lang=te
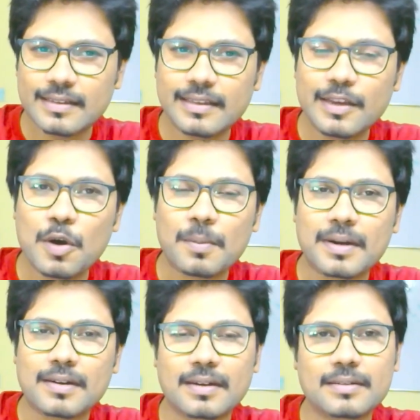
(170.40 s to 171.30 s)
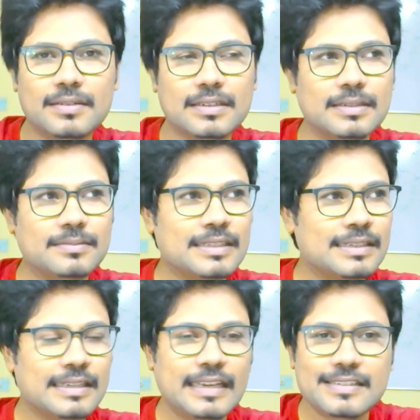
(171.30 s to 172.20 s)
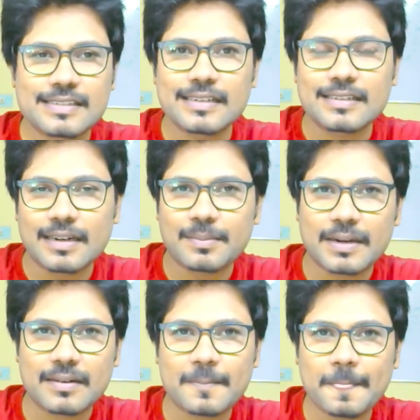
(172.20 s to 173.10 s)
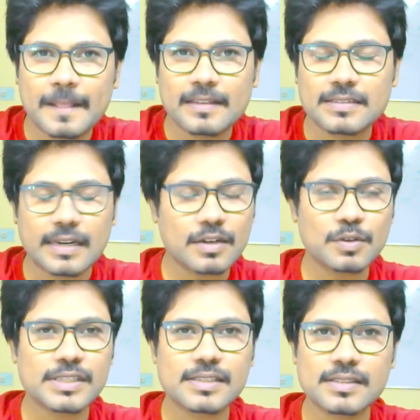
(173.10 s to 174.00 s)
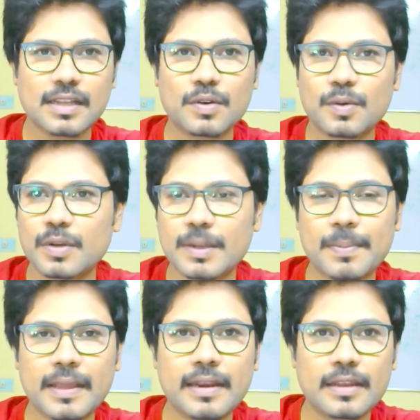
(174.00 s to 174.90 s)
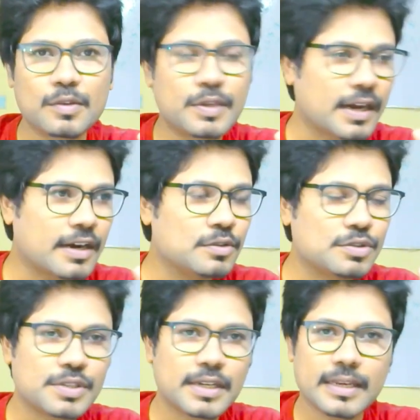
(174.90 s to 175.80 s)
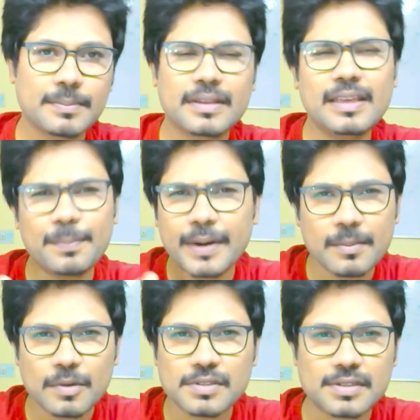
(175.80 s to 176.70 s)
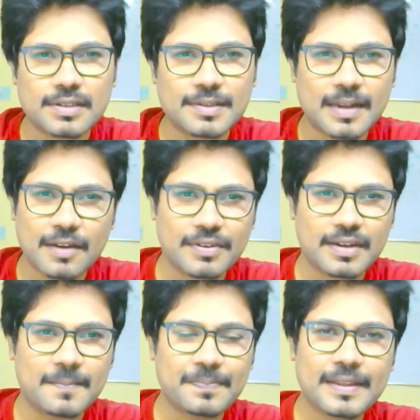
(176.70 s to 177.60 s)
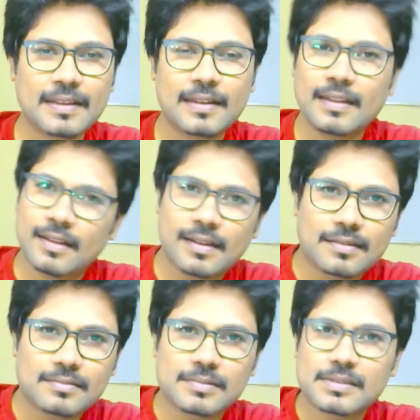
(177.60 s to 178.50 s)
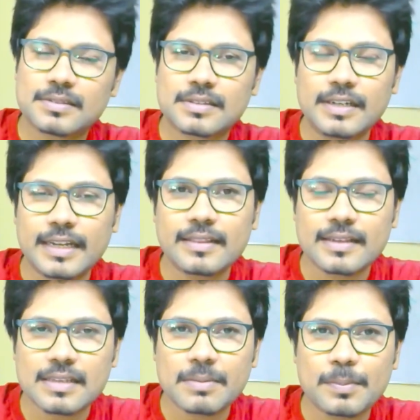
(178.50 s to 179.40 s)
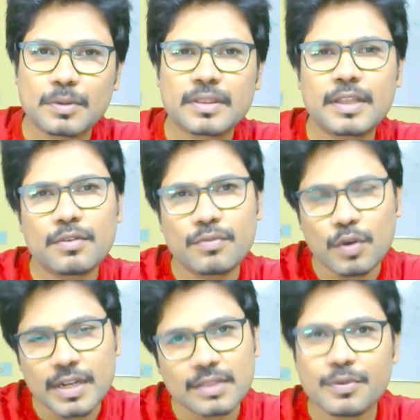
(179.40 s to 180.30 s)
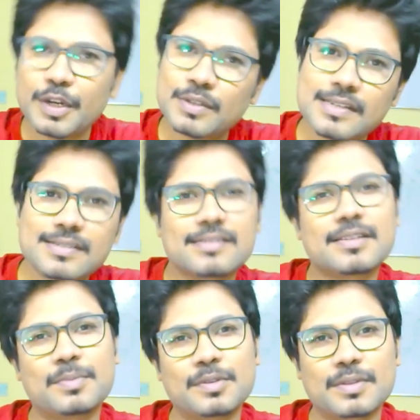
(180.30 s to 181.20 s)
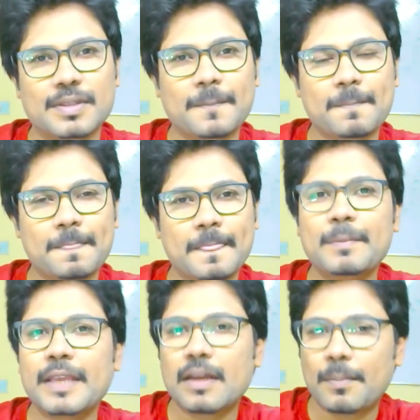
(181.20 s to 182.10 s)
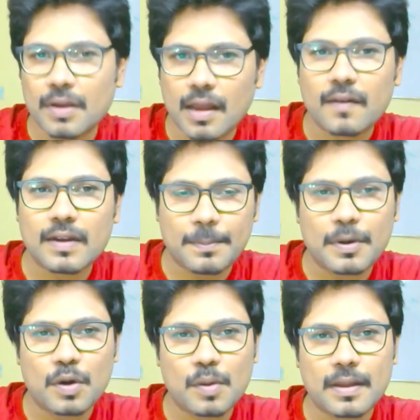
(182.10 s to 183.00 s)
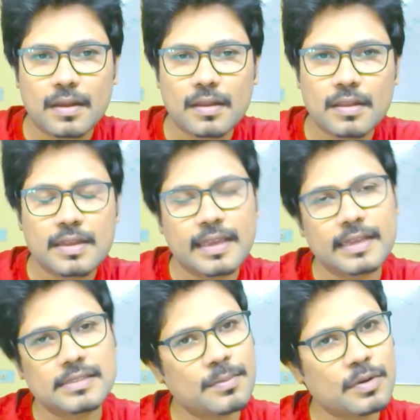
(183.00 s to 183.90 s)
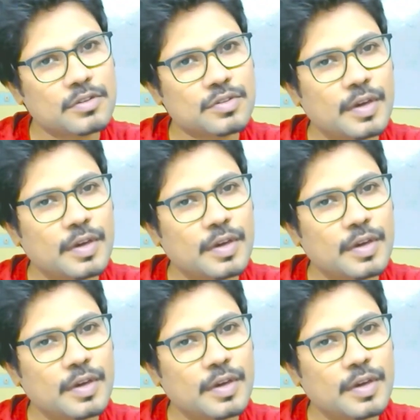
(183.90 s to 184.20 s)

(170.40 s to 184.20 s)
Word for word: ఈగో అనమాట అంటే ఇన్స్టింక్ట్ అనమాట సడన్గా వచ్చేసింది నాకు రిప్లై లేదు ఎక్కడి నుంచి చూడాలి ఏం ఇప్పుడు ఏం అవసరం లేదు నా ఫీలింగ్ థర్టీన్త్ ఎగ్జామ్ అయిపోతుంది ఫోర్టీన్త్ వీడియో చేసినా సరిపోతుంది మీకు అప్పుడు కావాలి అప్పుడు లోపల ఎగ్జామ్ రోజు